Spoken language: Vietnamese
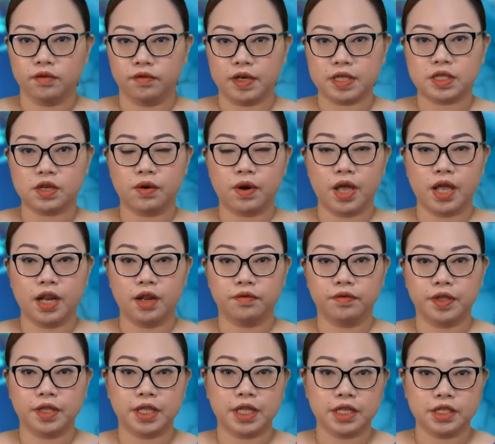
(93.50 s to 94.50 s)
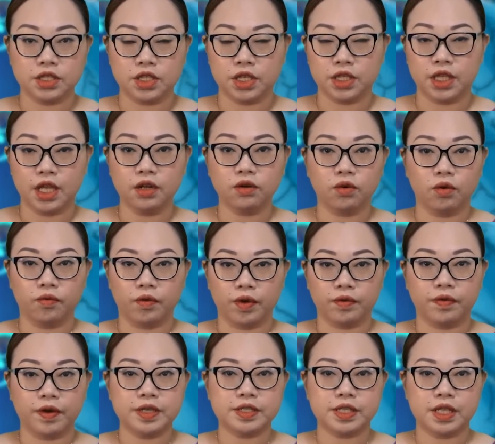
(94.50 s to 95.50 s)
Và sau đây là phần tin chi tiết của
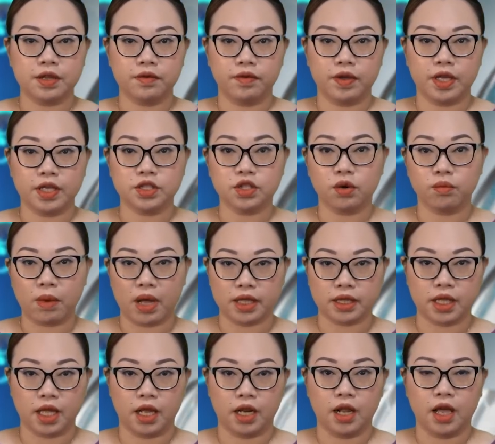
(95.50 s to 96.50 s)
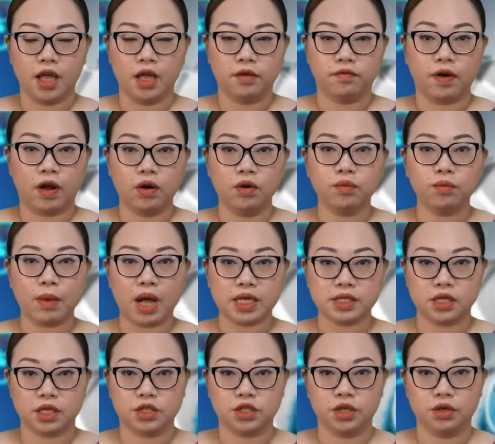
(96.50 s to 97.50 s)
Vietface TV trong bản tin vào lúc 3
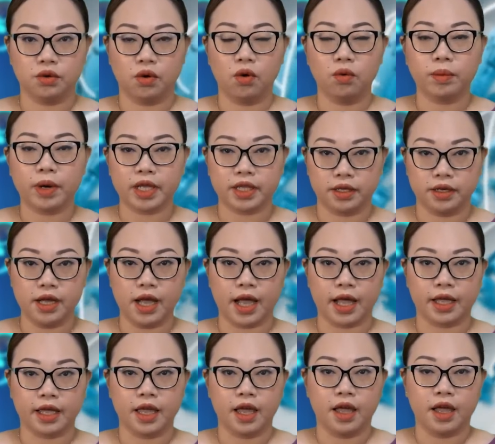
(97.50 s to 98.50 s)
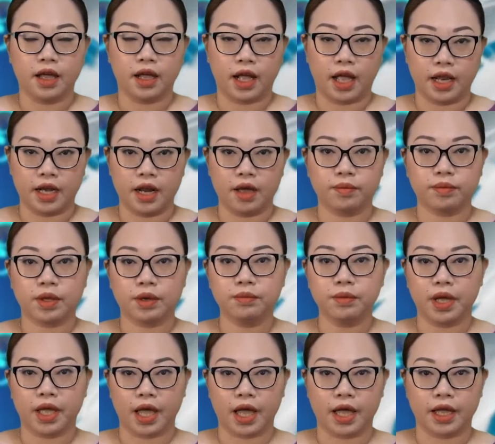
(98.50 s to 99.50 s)
giờ chiều hôm nay thứ hai, ngày 5 tháng
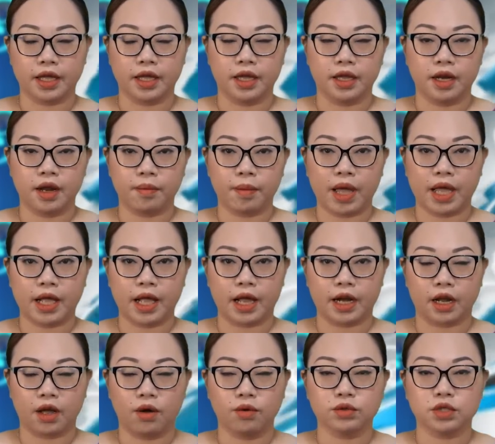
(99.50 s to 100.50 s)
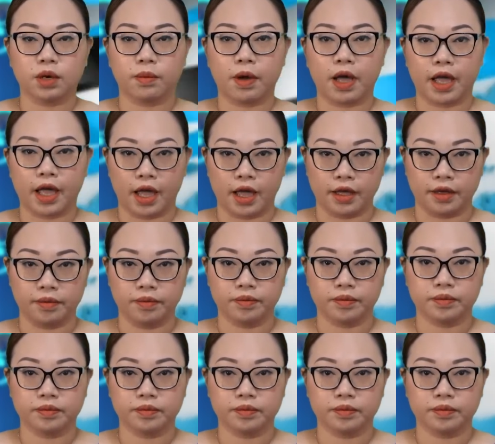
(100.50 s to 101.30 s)
12 năm 2022.